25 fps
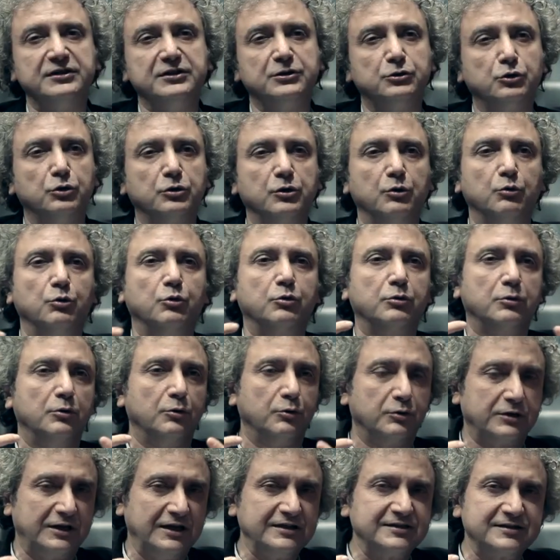dico che è
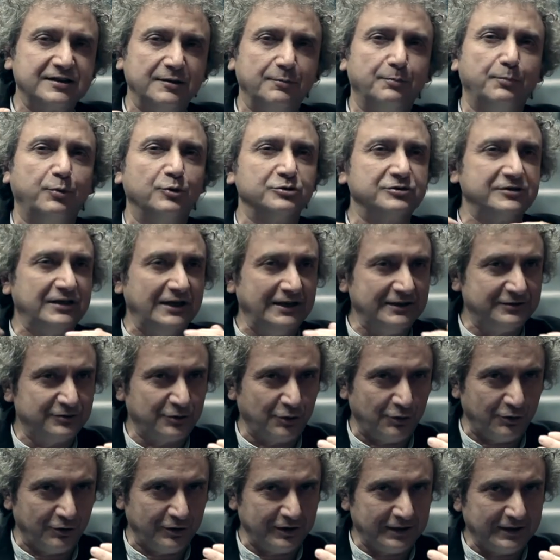un'orchestra
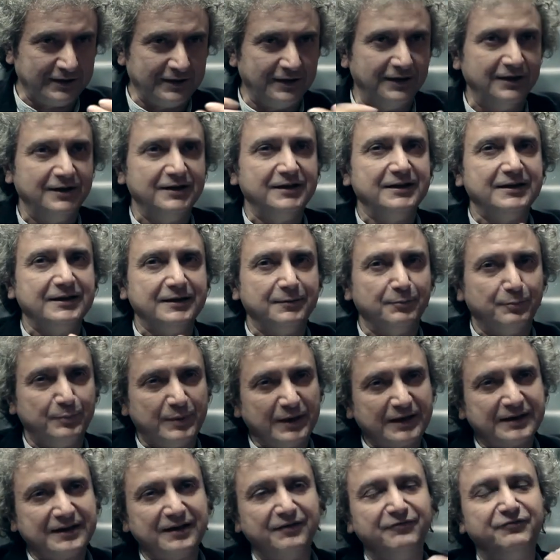post-elettronica,
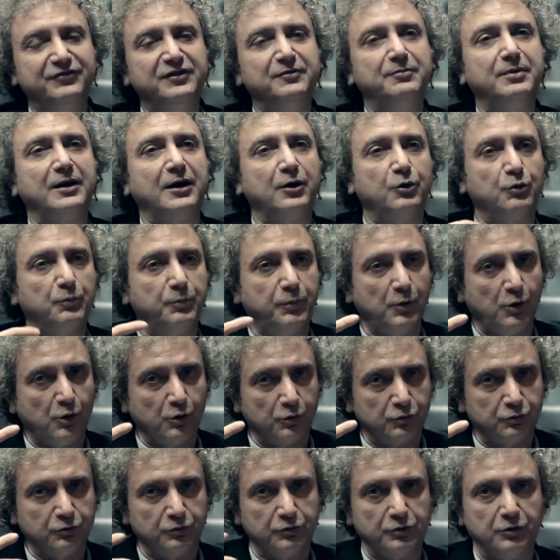perché vibrano
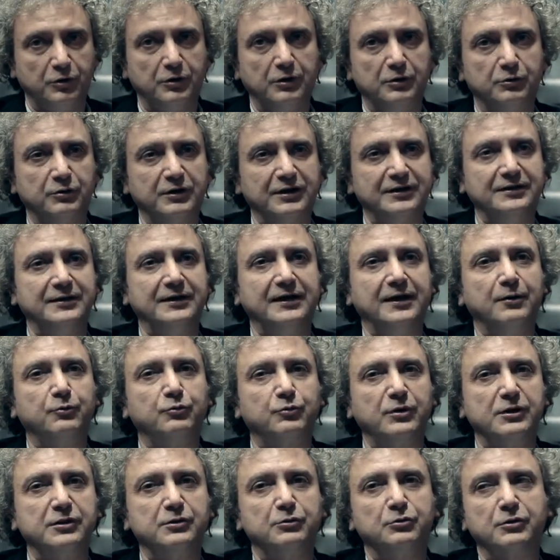poco, no? allora è
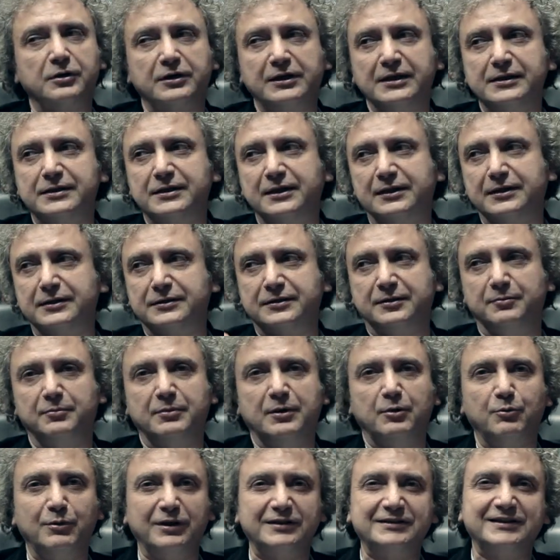quasi un'orchestra che
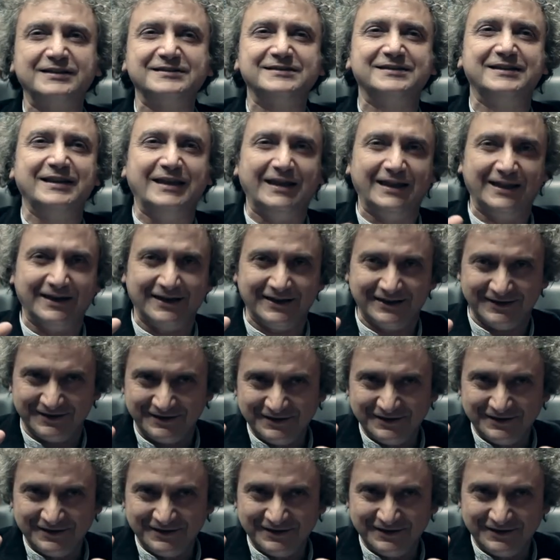sembra una tastiera,